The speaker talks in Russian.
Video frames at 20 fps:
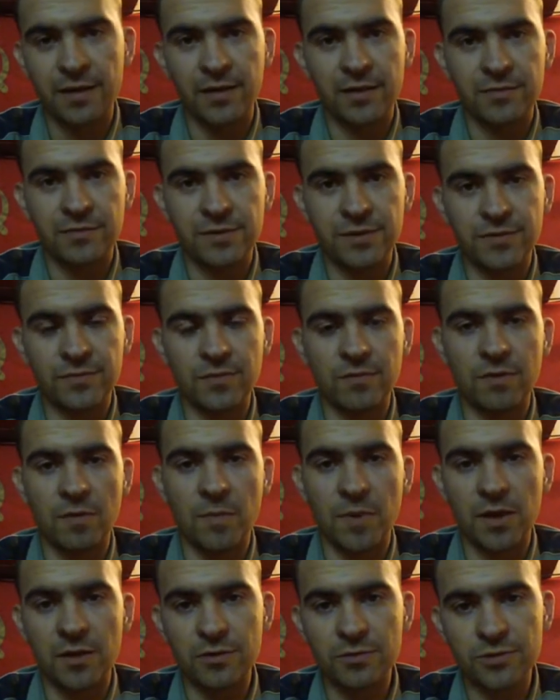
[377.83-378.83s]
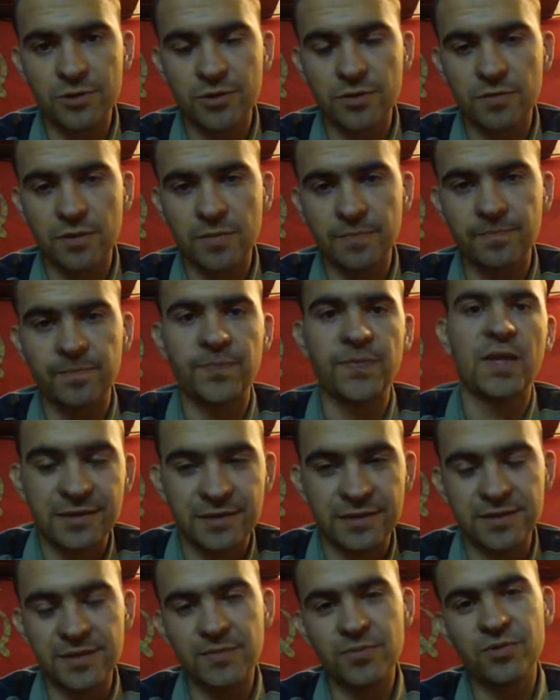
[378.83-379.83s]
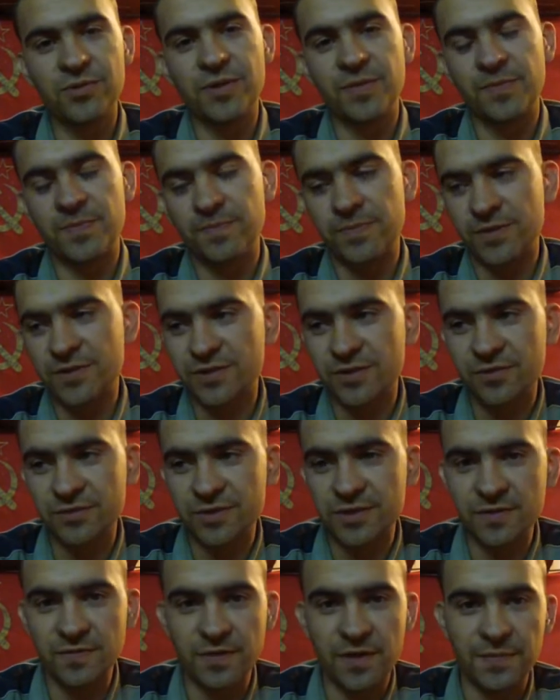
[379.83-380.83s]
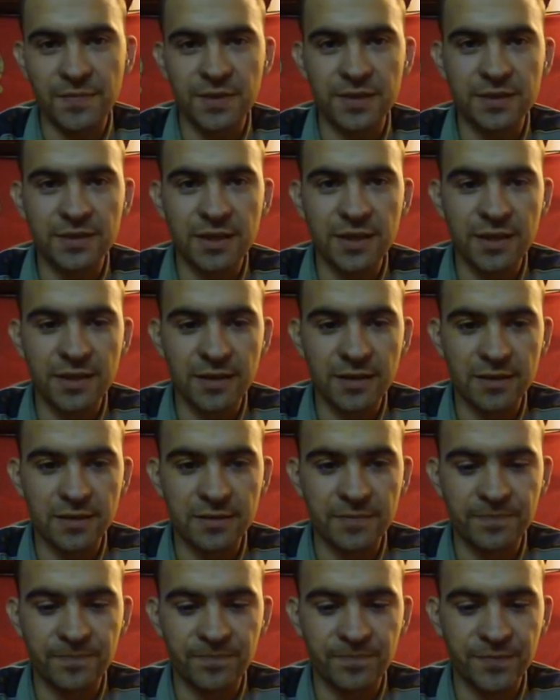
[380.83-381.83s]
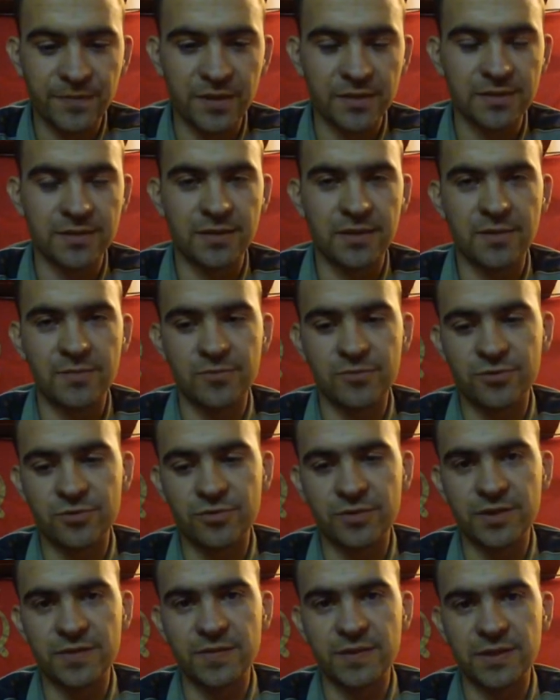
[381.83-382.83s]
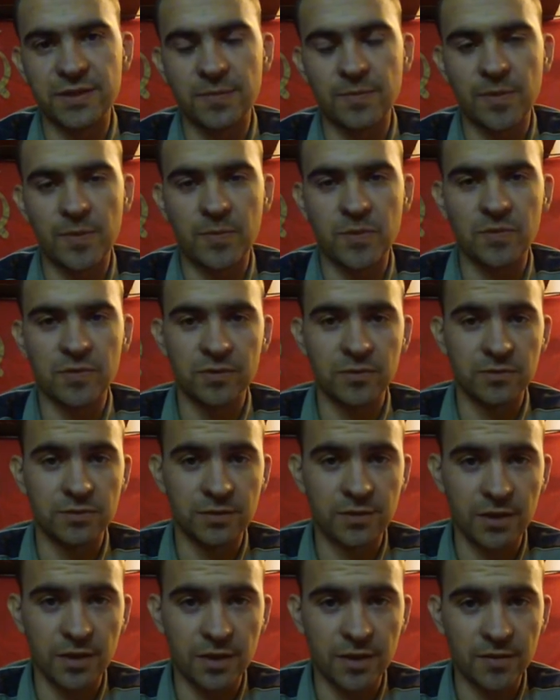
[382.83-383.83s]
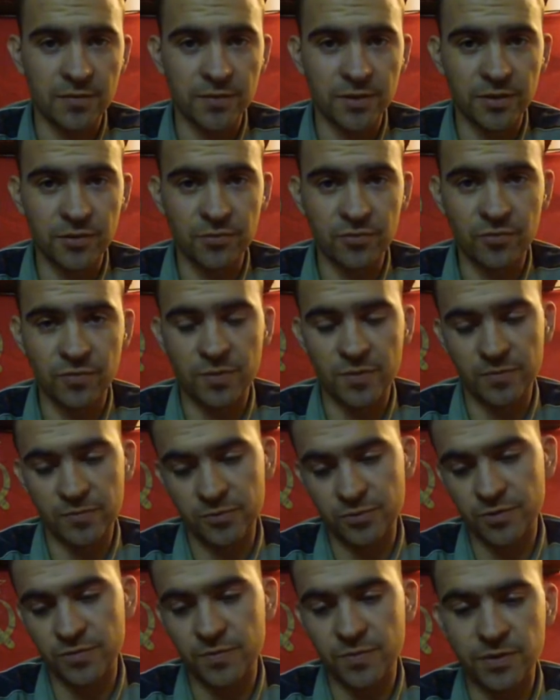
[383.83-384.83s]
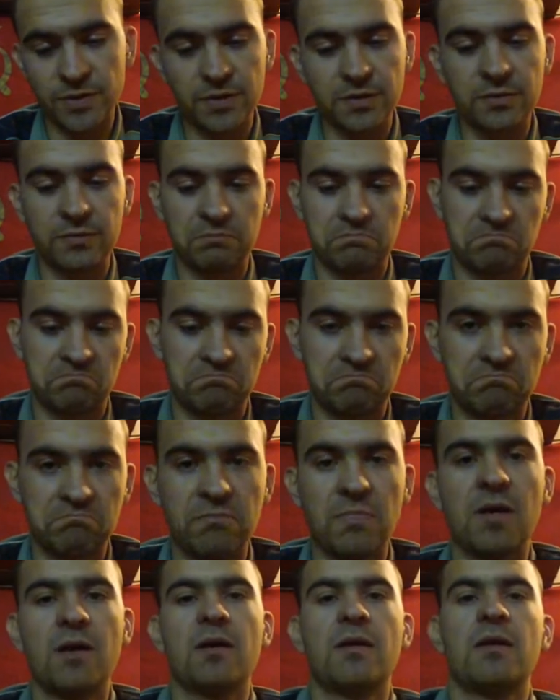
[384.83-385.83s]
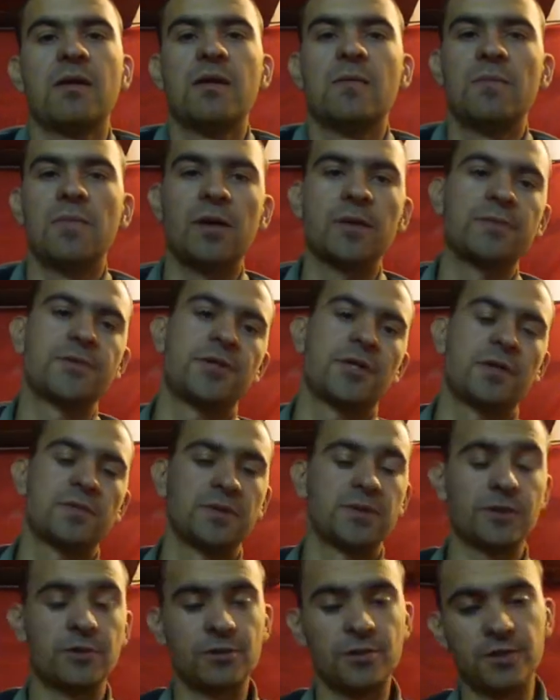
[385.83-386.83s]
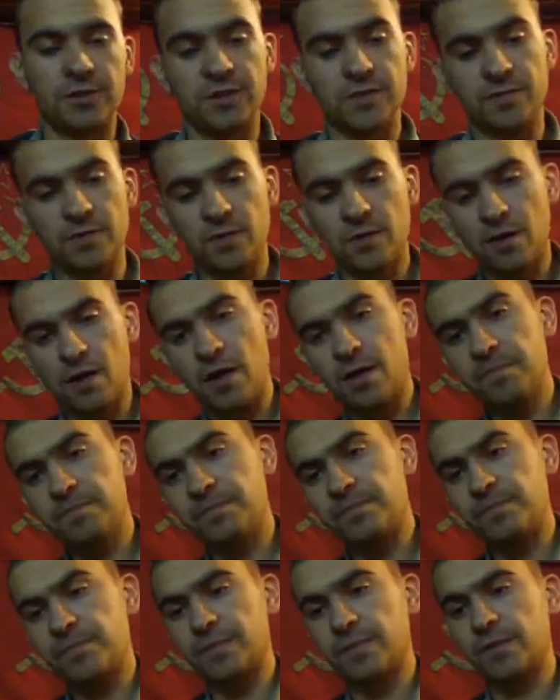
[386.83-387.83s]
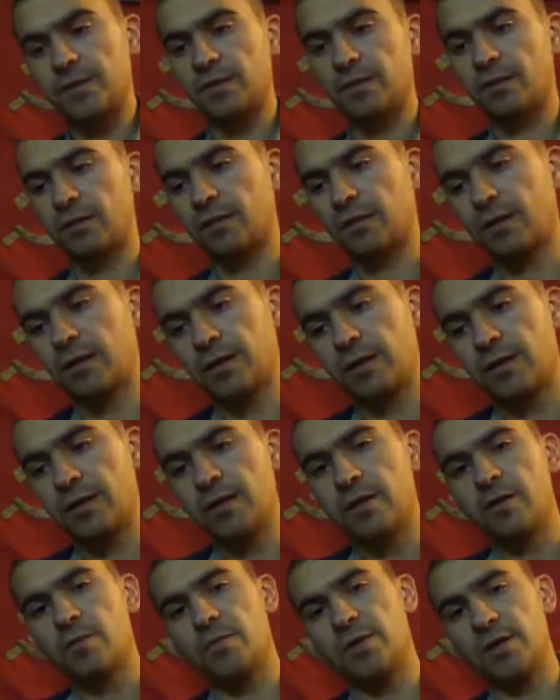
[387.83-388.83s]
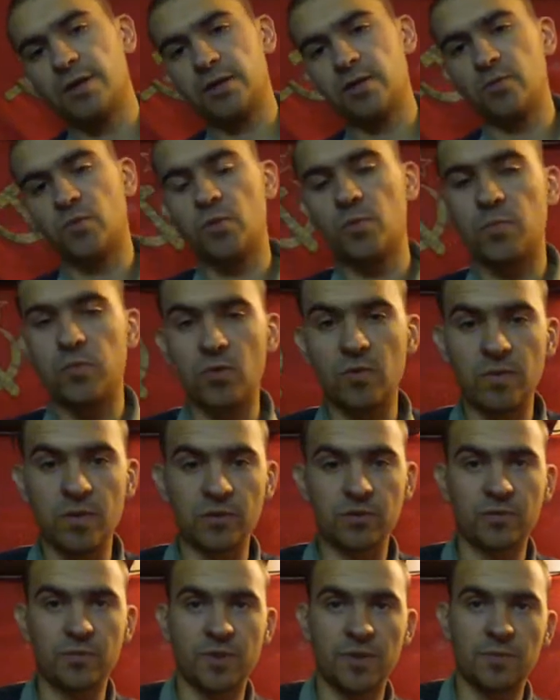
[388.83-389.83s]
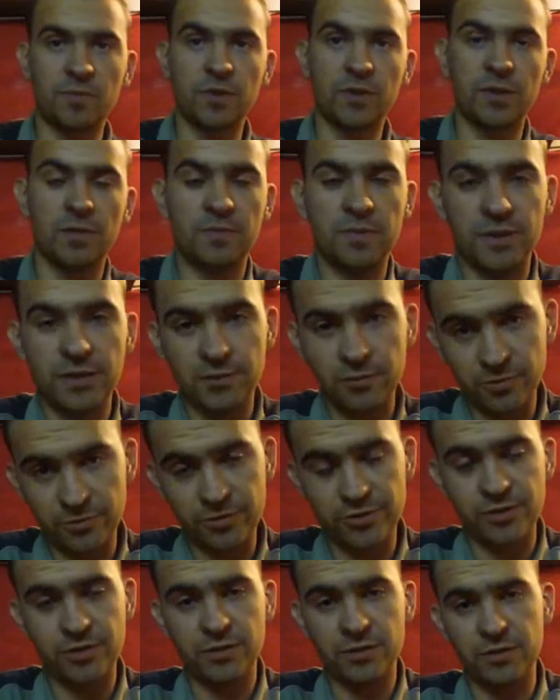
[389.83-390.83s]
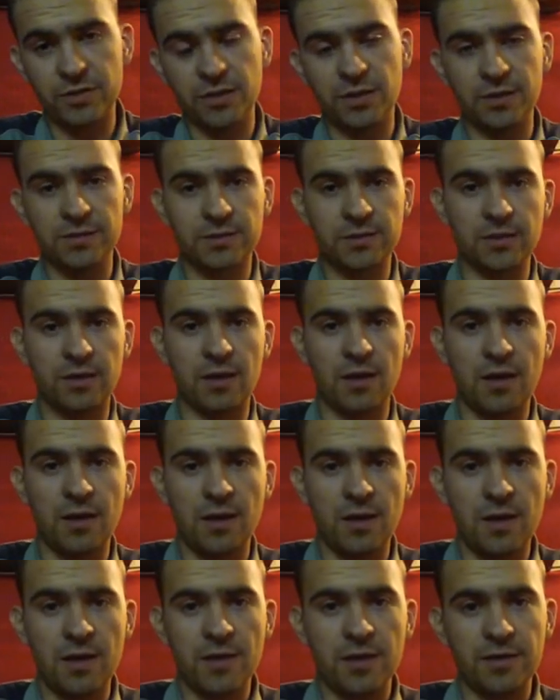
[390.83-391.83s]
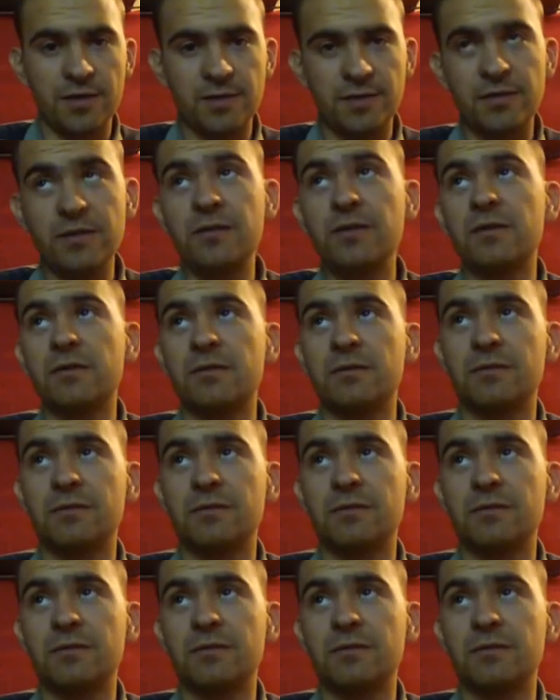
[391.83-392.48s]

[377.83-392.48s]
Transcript: Всего вам хорошего. Не забудьте, пожалуйста, в комментариях, если кому что известно по поводу страйков на ютубе, может быть, пообщаемся через ВК. По этому поводу мне было бы очень интересно. И,